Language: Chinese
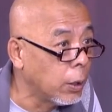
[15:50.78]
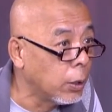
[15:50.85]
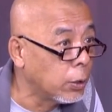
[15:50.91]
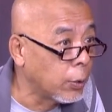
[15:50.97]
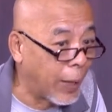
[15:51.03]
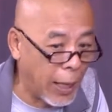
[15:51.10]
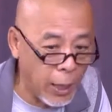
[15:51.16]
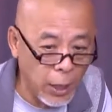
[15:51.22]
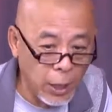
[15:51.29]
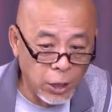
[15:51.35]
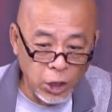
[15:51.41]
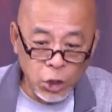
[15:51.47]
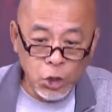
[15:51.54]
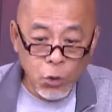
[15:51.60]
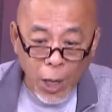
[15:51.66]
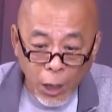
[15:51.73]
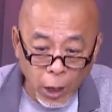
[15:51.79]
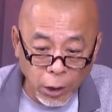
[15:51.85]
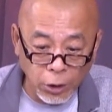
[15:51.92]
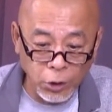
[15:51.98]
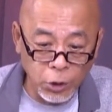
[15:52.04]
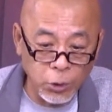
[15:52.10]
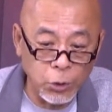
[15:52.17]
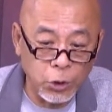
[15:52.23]
是吧？你衰老的
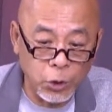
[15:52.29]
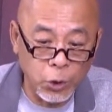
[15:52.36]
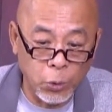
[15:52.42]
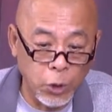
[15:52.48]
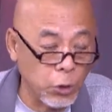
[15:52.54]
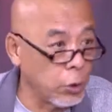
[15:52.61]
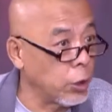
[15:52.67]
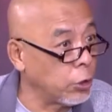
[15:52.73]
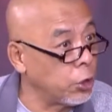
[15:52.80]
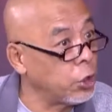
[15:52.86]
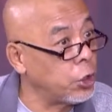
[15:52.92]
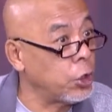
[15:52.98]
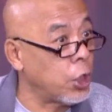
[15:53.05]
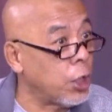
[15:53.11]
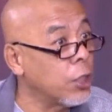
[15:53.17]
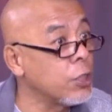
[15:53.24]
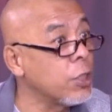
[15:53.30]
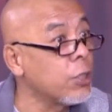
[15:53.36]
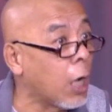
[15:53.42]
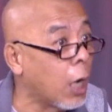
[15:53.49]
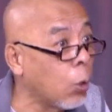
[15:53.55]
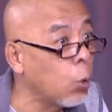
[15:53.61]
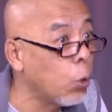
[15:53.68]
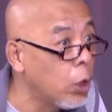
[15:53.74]
时候，你就会觉得这是人的自
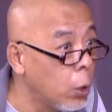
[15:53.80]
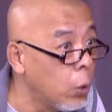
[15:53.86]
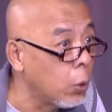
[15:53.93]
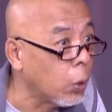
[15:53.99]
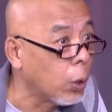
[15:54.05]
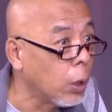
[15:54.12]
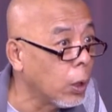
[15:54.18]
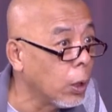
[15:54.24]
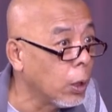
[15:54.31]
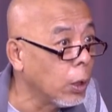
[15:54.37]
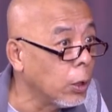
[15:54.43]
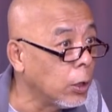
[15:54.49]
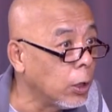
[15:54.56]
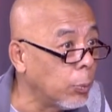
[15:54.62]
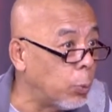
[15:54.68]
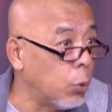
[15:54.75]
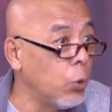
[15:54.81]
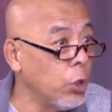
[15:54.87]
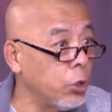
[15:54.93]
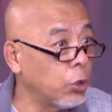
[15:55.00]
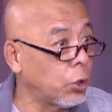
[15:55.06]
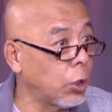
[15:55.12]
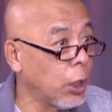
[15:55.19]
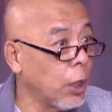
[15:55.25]
然规律，你不会
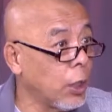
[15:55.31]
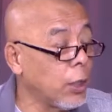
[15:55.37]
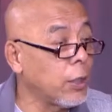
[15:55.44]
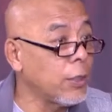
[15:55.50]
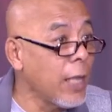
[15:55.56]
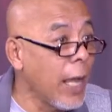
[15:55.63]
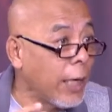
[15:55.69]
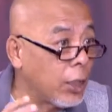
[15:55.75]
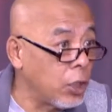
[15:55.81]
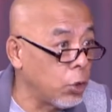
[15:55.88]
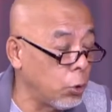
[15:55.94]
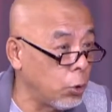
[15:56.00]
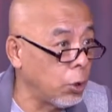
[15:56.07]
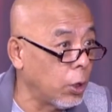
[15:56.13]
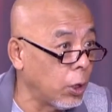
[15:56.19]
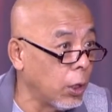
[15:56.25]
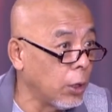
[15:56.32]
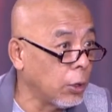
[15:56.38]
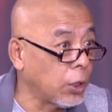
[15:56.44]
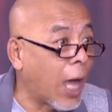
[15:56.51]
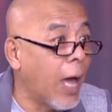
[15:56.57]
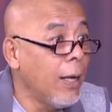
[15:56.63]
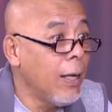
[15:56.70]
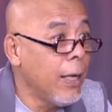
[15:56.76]
去。再继续
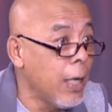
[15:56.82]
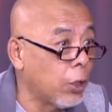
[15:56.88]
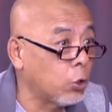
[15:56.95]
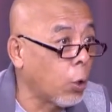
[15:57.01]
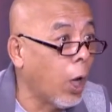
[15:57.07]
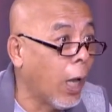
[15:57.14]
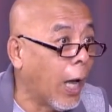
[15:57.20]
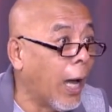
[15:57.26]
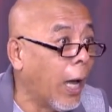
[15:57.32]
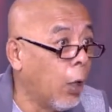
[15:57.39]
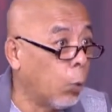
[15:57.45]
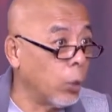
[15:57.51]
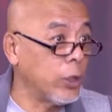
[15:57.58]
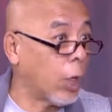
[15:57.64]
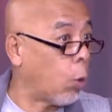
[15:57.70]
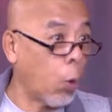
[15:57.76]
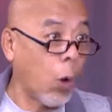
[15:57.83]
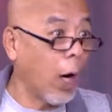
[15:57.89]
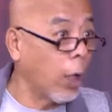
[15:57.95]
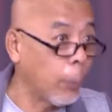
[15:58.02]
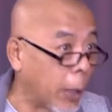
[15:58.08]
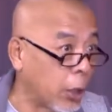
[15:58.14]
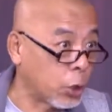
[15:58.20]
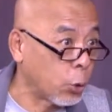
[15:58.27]
贪恋说啊，我想活
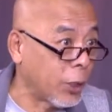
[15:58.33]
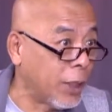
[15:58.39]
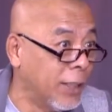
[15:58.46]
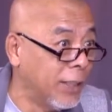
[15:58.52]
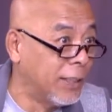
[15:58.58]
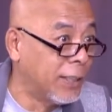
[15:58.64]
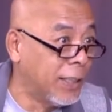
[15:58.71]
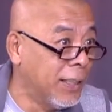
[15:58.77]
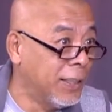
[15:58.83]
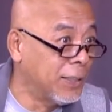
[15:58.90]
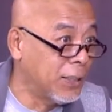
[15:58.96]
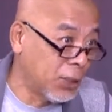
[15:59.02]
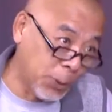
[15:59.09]
二百岁，这这